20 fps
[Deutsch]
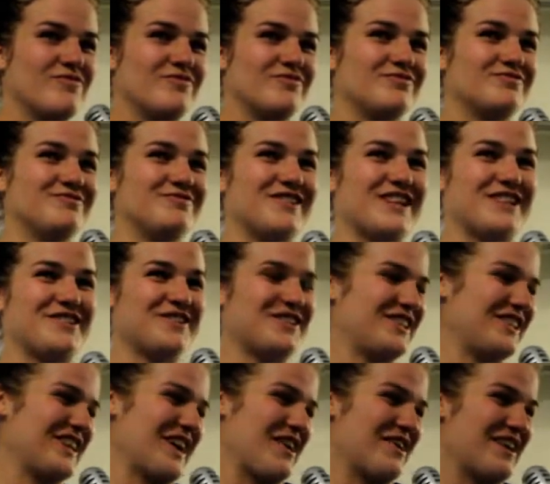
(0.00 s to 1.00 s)

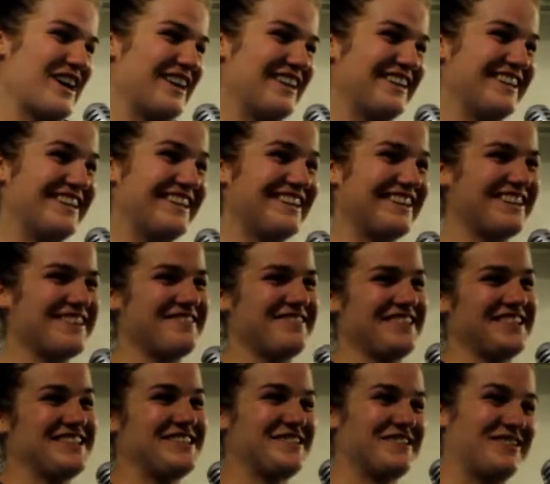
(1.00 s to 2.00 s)
Natürlich auch eine Ehre,
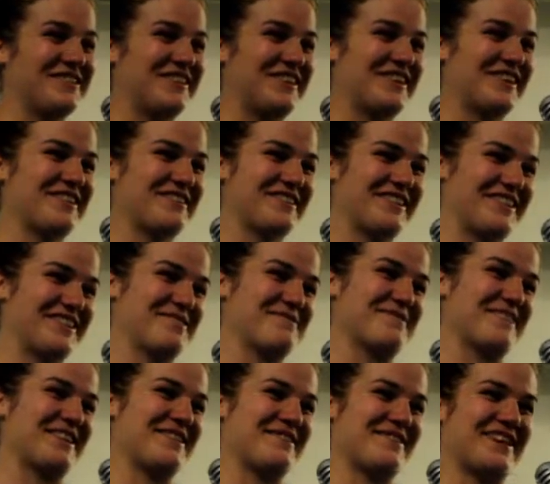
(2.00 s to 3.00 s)
wenn es so läuft, dann ist
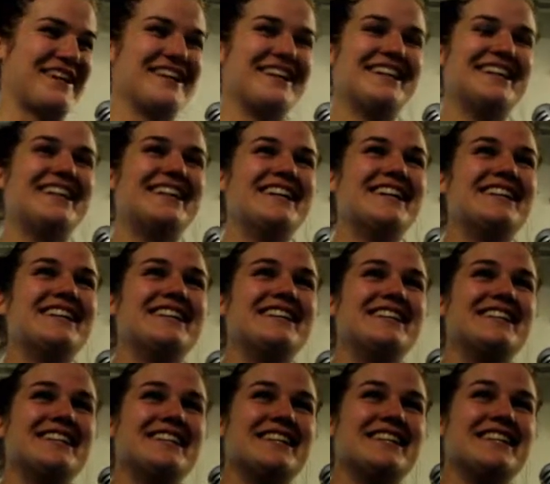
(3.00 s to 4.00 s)
man immer
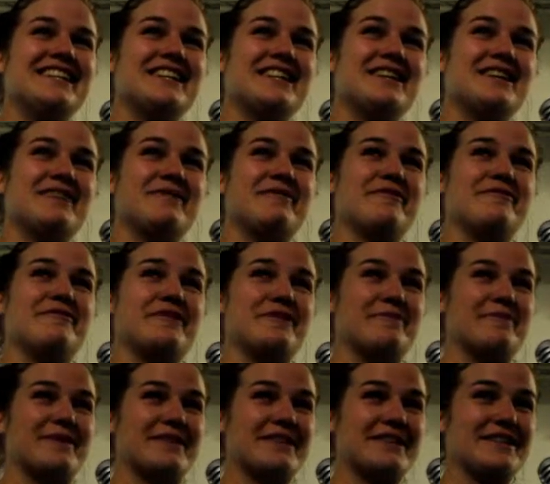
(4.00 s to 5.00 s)

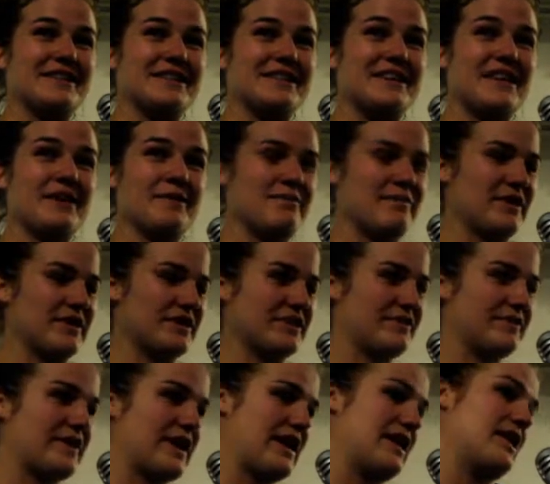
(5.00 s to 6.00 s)
führt man die
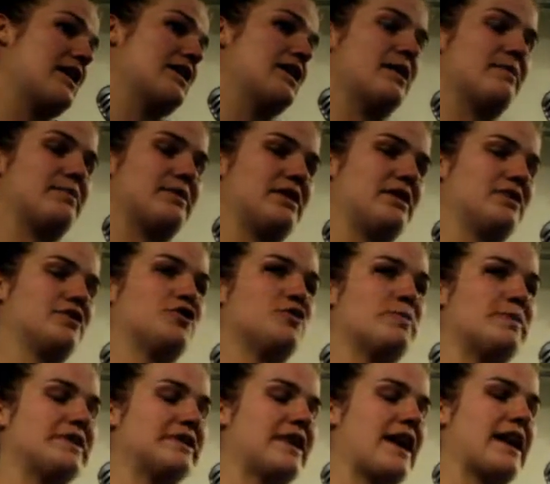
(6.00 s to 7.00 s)
Mannschaft gerne an, aber es
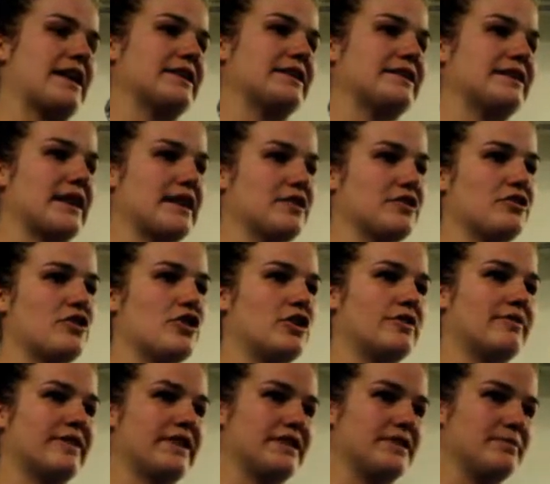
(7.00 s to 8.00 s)
spielt ja eigentlich keine
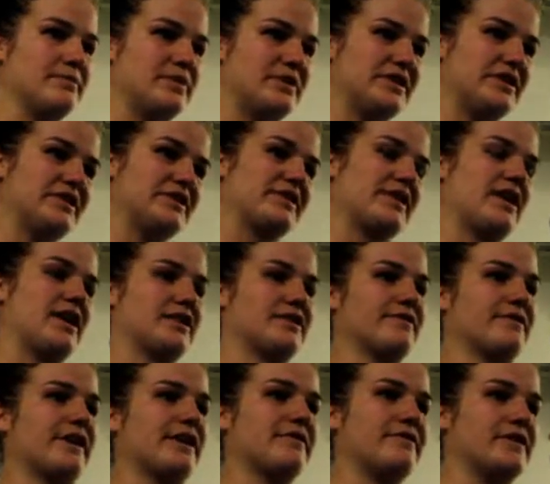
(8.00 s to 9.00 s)
Rolle, wer die Binde
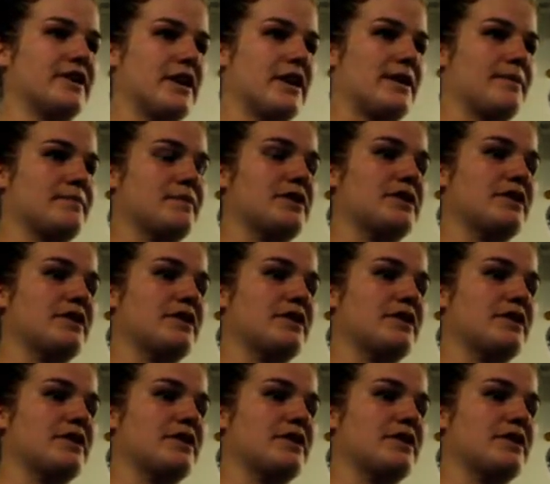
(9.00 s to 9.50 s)
tragt, weil wir haben